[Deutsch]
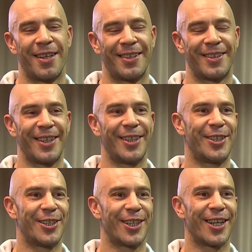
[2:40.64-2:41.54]
Es
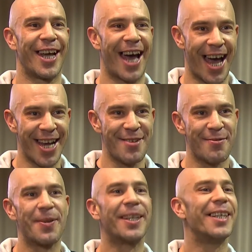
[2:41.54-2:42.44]
ist eine
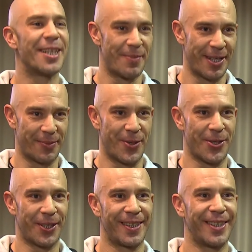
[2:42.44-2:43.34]
meiner
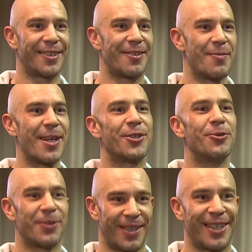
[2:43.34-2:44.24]
Lieblingspartys, weil man ist
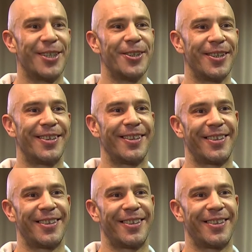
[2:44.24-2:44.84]
untereinander.